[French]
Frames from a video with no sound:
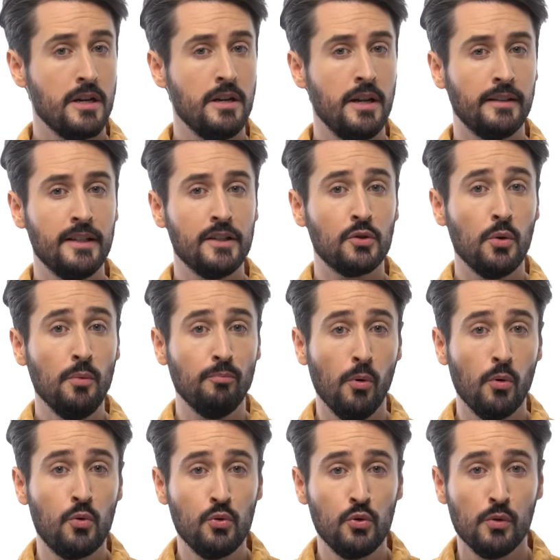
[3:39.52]
Il existe
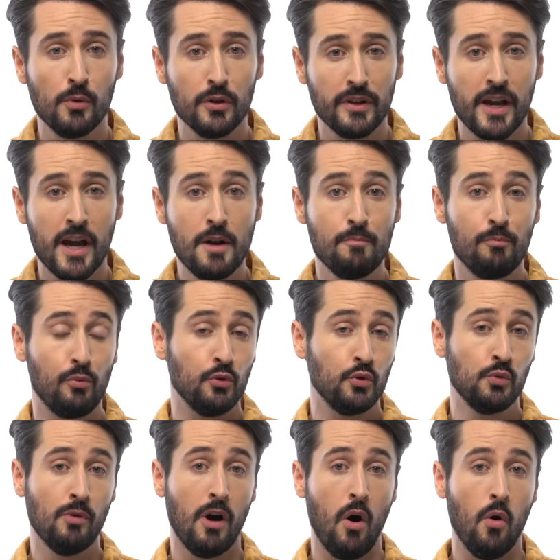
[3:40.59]
beaucoup de modèles
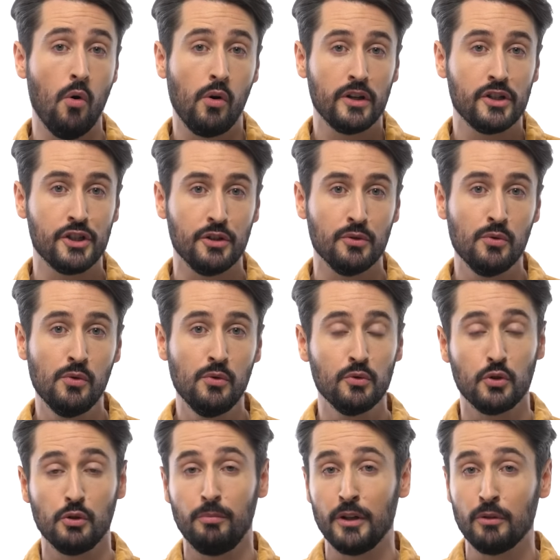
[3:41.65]
plus ou moins originaux
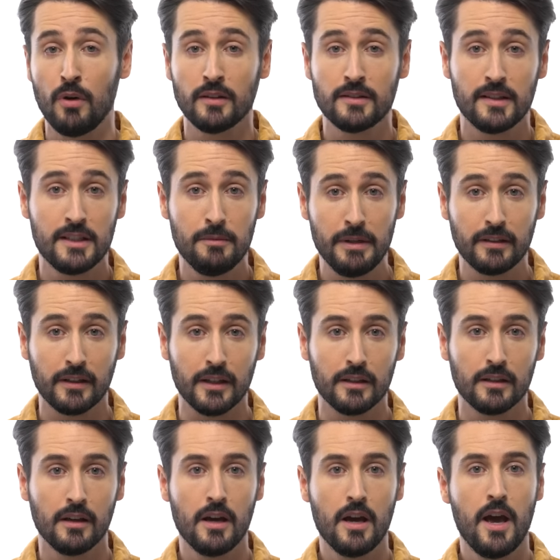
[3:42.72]
de baignoires
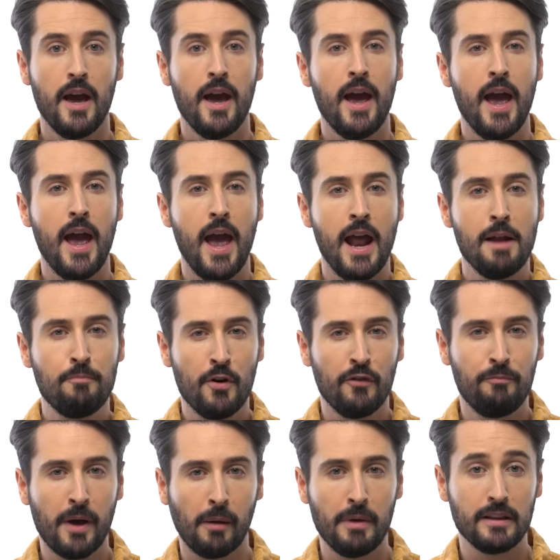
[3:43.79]
asymétriques. Elles
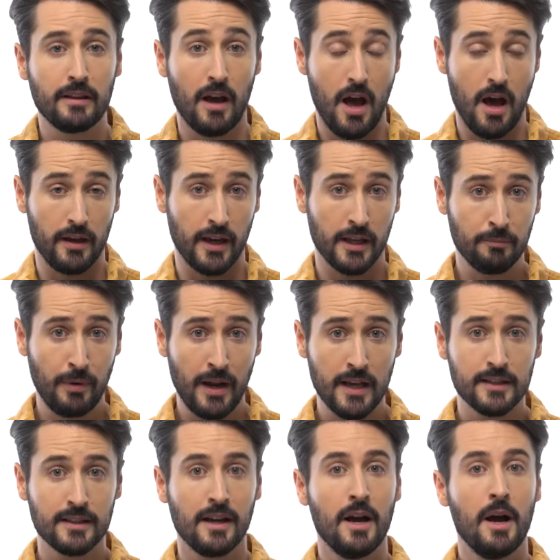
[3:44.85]
peuvent permettre un gain de
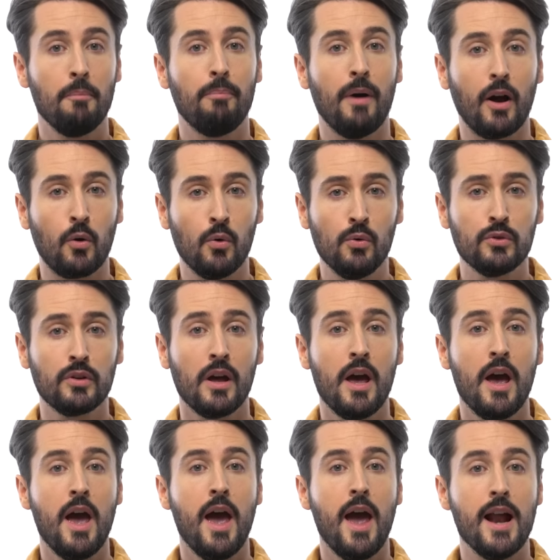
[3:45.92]
place, par contre,
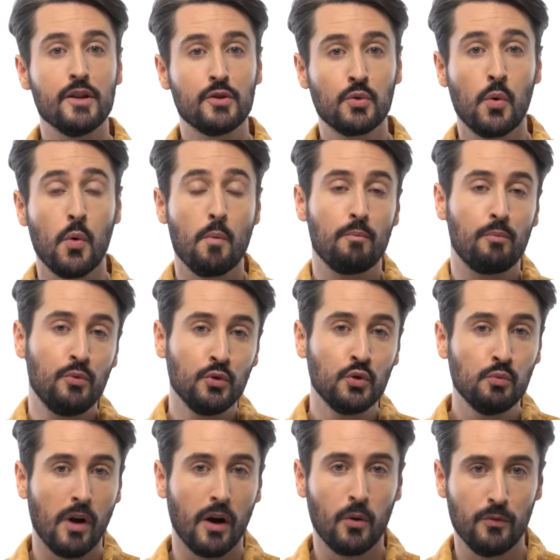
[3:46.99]
elles sont plus
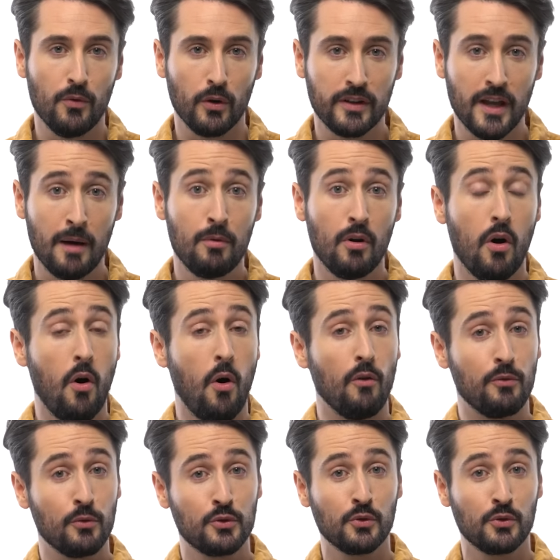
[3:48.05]
ou moins confortables en
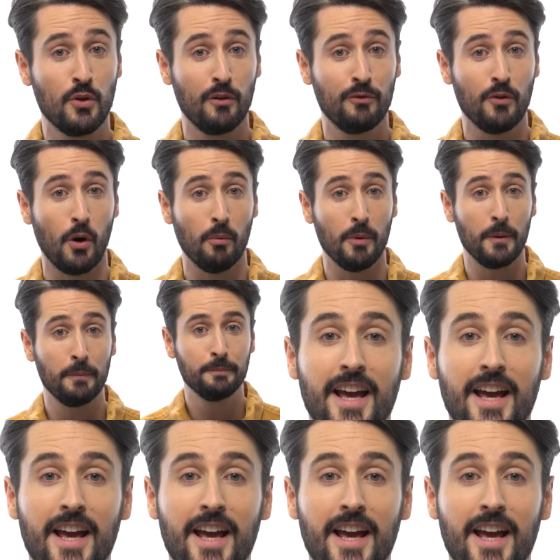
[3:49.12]
fonction de leur forme.